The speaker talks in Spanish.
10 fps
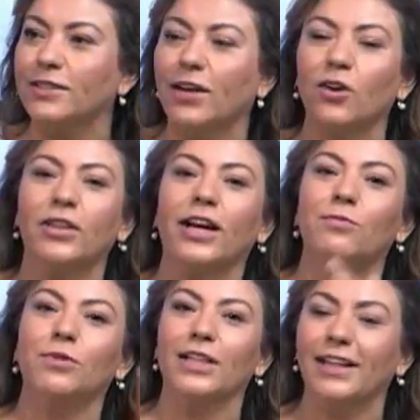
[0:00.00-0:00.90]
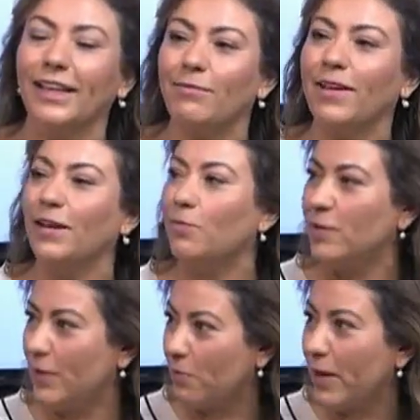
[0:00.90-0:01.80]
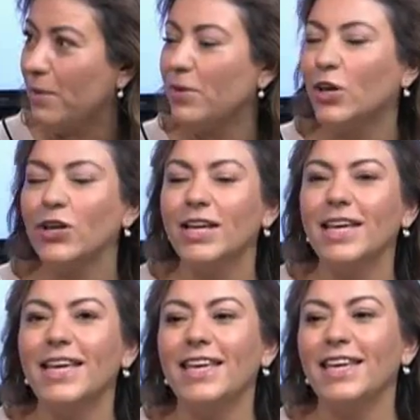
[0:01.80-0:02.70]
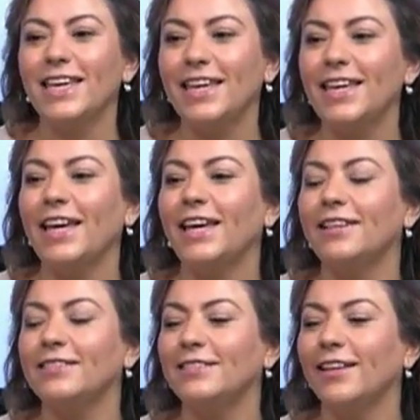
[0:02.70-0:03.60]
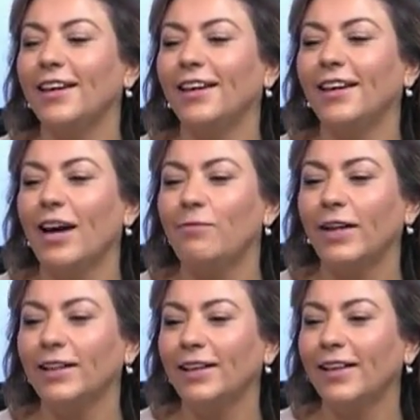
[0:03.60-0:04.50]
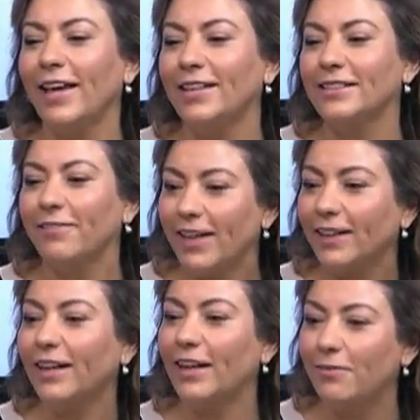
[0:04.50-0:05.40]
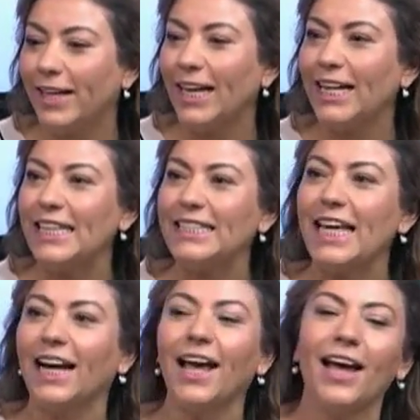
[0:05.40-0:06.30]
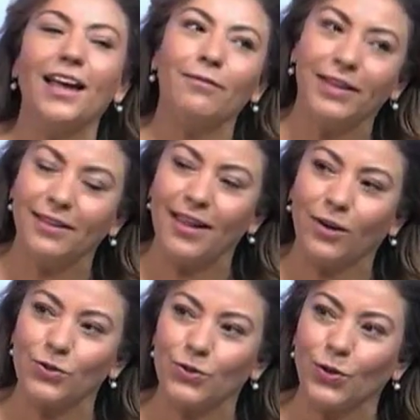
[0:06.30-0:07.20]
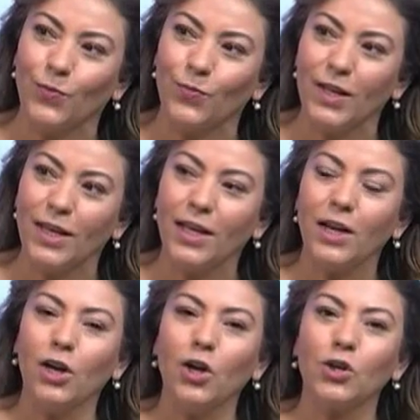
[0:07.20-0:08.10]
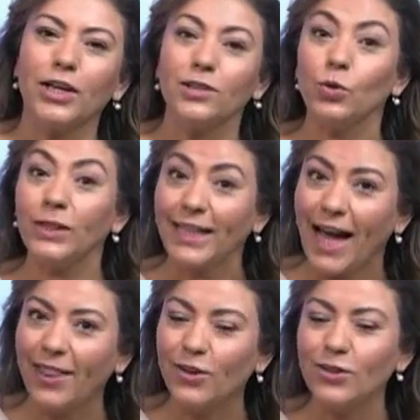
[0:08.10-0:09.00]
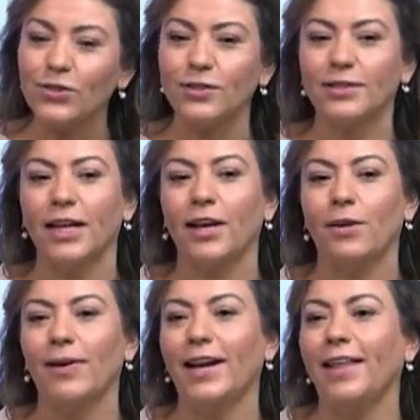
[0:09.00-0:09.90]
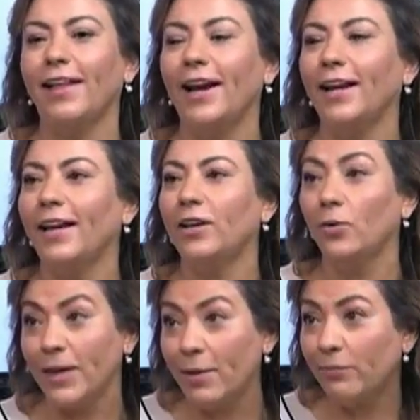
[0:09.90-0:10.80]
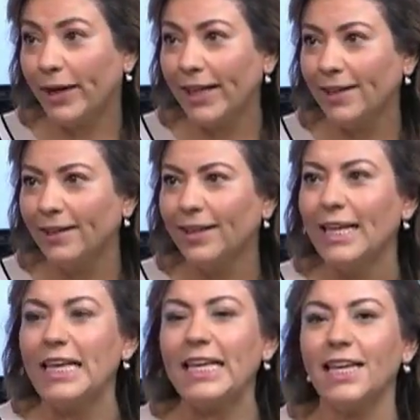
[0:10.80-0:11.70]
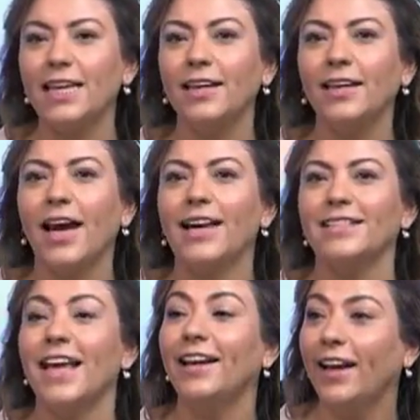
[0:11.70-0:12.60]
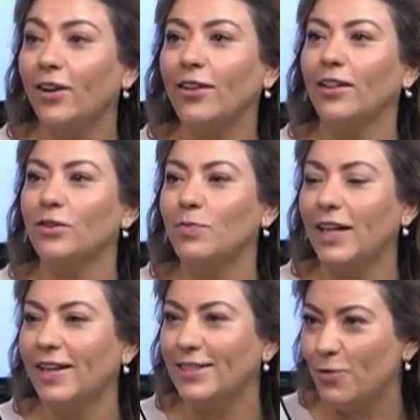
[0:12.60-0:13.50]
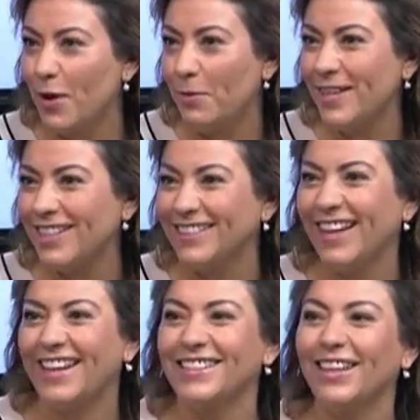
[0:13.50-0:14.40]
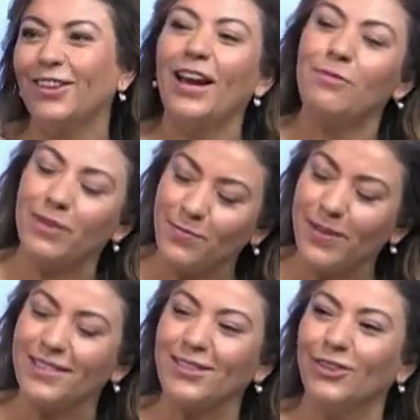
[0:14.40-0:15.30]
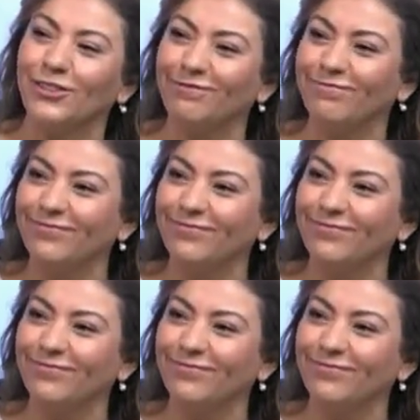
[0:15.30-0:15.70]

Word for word: que cerró, digamos, la etapa del primer premio y este, a partir de ahí está abierta en abril y cierra el 20 de agosto. Los resultados se van a dar en noviembre y hacia enero del 2019 se estará haciendo la premiación.